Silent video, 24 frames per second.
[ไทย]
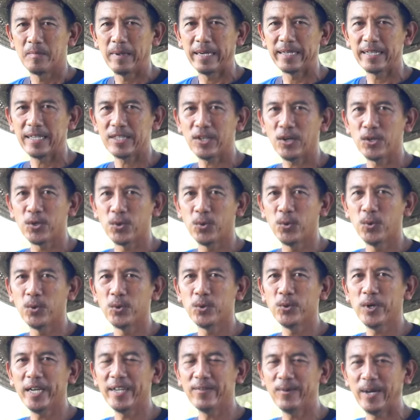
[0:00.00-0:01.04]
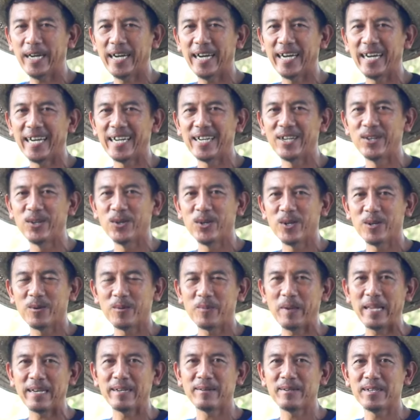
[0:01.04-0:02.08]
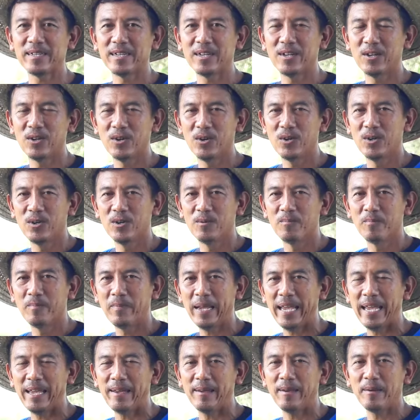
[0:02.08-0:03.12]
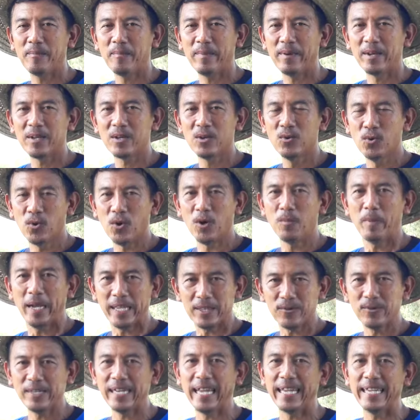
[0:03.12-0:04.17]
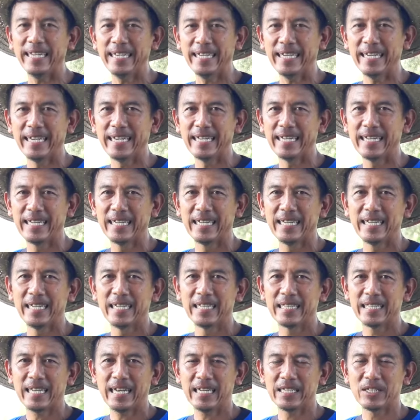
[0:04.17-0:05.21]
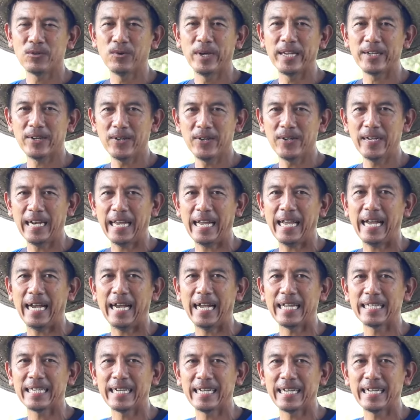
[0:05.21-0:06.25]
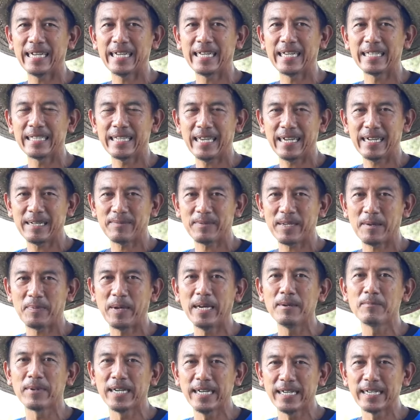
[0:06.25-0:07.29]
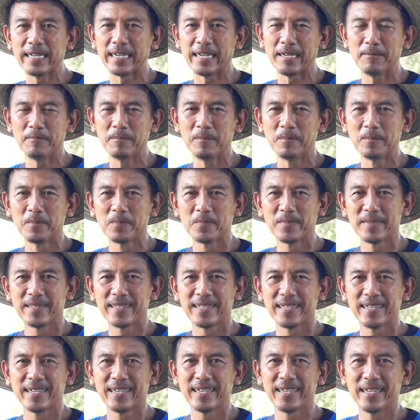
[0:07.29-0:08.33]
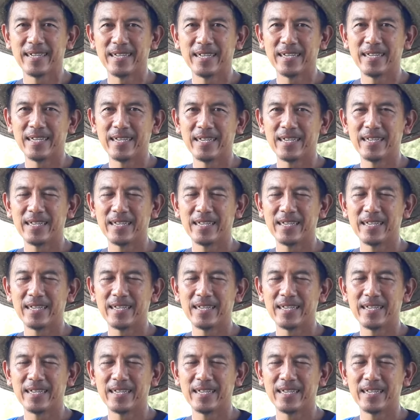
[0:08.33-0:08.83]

มันจะต้องดูด้วยว่าเป็นแม่ลูกของแม่ตัวไหนครับ ถ้าสวยก็ราคาจะจะจะเพิ่มขึ้นนะครับก็ขึ้นอ